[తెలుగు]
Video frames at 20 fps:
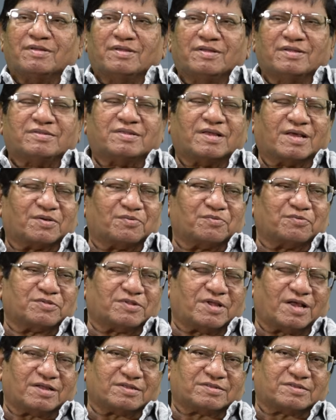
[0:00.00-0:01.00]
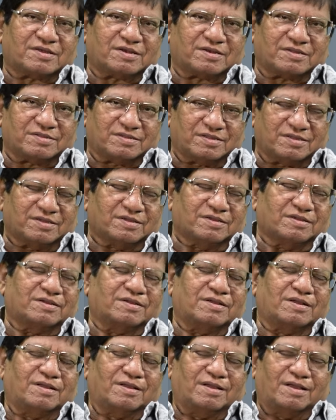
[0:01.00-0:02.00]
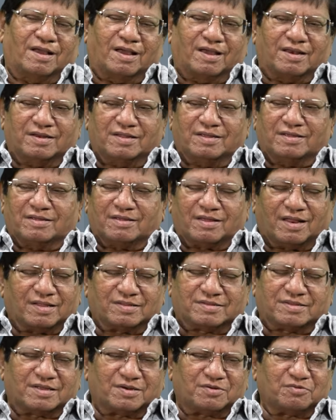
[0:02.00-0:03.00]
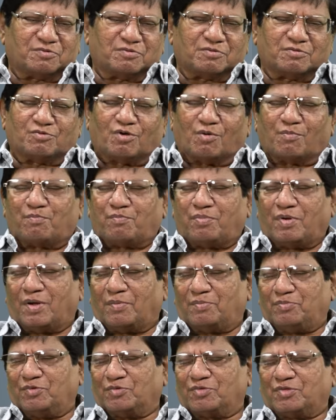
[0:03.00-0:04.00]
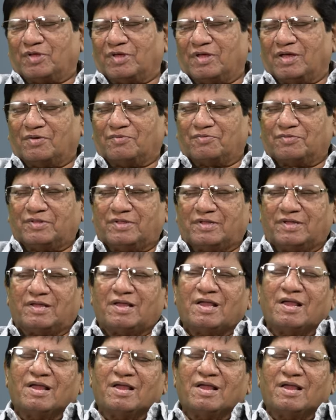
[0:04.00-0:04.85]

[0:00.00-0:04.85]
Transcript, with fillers: ఈ శకం దాసరది అని రాశారు గొప్ప అద్భుతంగా ఉంది